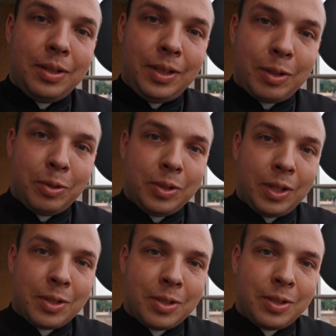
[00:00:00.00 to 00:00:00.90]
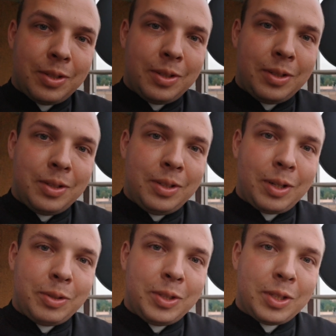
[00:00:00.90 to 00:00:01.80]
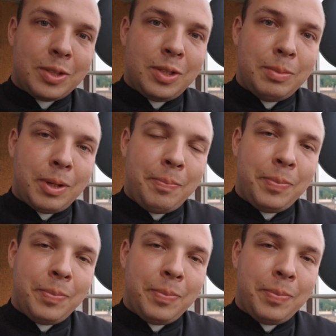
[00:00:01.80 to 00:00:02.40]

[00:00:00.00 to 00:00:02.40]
jakoś nas, e, jakoś nas trzyma,